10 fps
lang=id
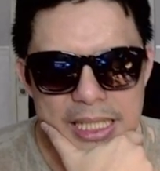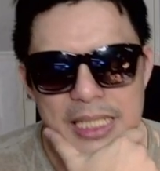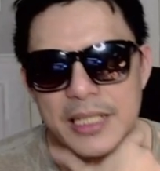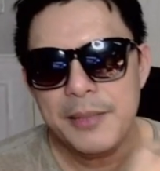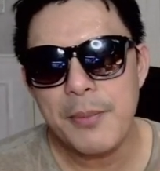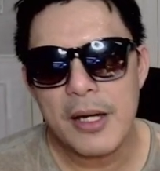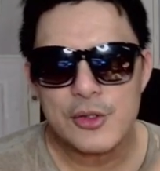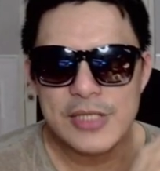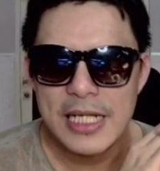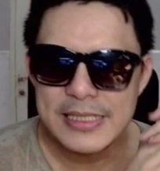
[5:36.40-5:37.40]
Ini baru
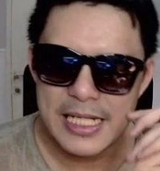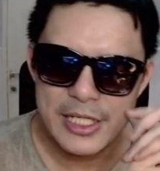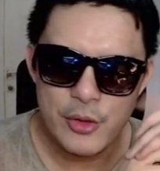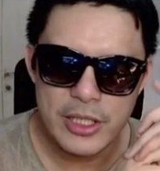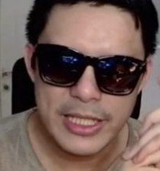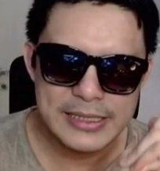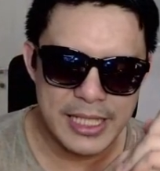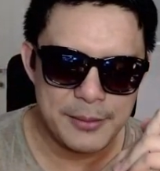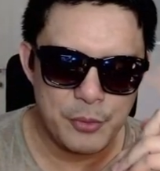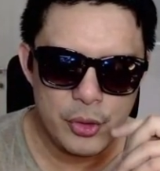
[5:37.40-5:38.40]
sekali-sekali gue
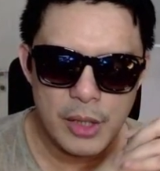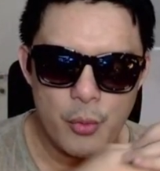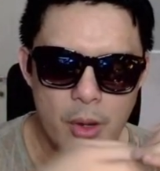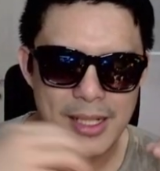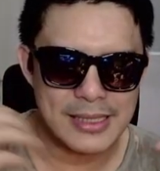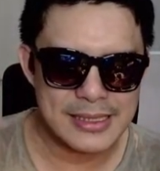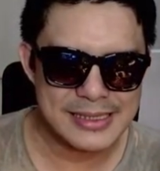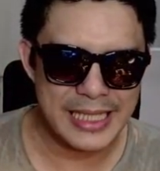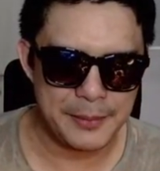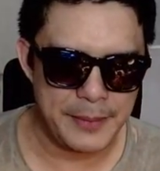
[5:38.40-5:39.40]
reaction blue yang warnanya
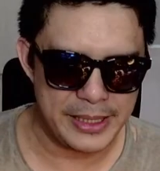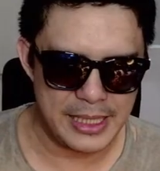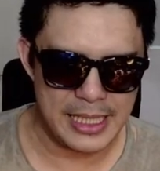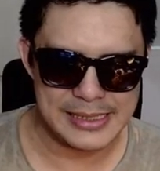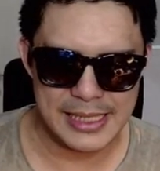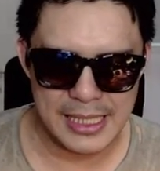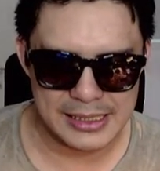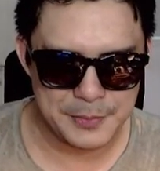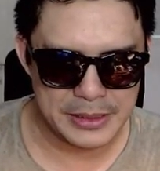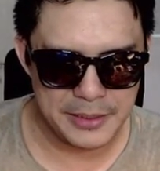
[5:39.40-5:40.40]
sedikit beda guys ya, nggak
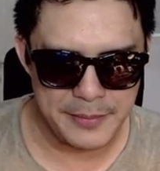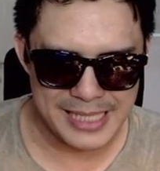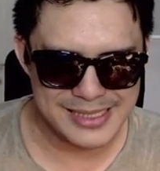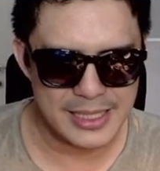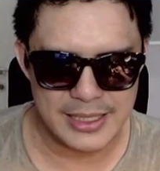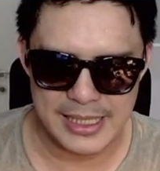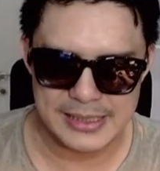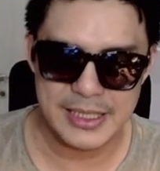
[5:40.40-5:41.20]
seperti biasanya nih guys.